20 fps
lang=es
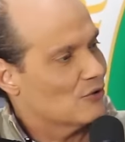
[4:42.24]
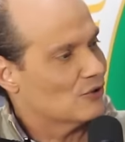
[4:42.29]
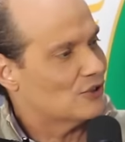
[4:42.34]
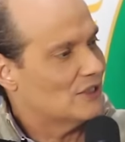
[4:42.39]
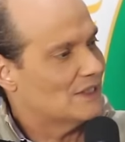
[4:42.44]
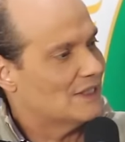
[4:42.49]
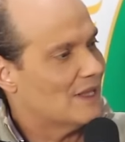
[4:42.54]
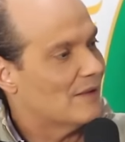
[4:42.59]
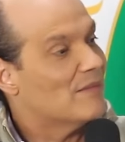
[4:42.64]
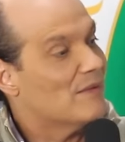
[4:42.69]

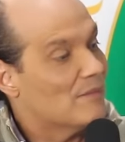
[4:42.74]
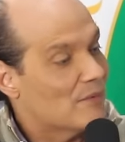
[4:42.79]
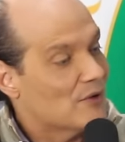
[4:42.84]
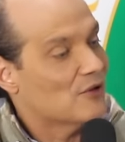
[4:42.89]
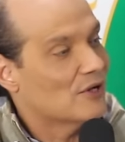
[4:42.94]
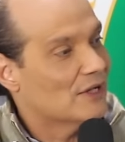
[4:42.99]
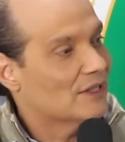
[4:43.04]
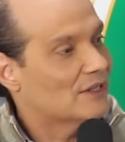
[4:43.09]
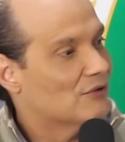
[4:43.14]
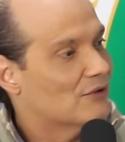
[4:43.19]
cositas a mí, pero
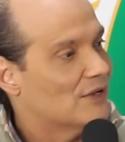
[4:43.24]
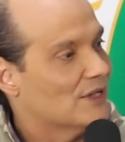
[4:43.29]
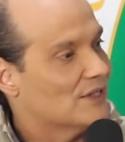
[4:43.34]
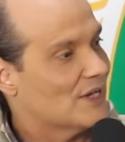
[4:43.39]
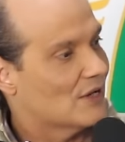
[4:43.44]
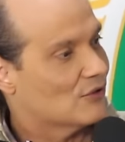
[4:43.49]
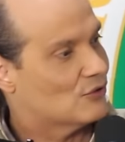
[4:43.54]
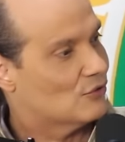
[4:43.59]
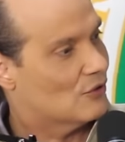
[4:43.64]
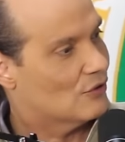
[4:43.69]
yo le tengo que
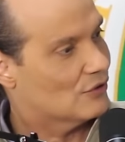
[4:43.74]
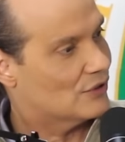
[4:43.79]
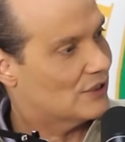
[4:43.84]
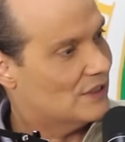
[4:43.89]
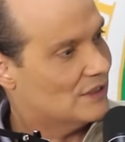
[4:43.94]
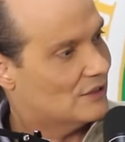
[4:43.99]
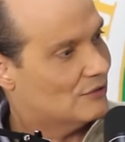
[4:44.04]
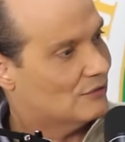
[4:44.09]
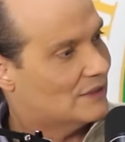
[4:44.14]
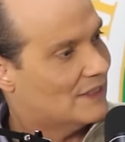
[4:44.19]
echar su
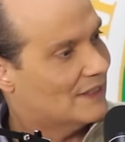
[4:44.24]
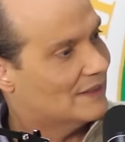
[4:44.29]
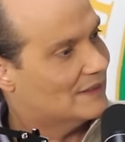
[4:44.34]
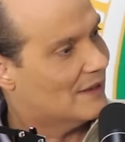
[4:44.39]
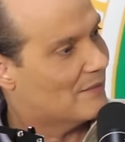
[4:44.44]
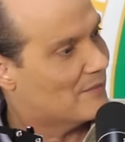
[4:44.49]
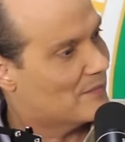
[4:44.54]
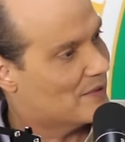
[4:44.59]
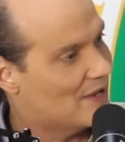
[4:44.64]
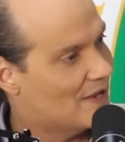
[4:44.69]
cosita a usted
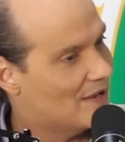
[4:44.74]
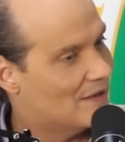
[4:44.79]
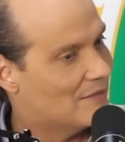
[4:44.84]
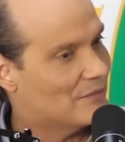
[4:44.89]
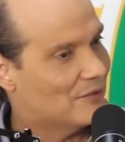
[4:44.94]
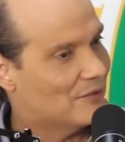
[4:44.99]
también.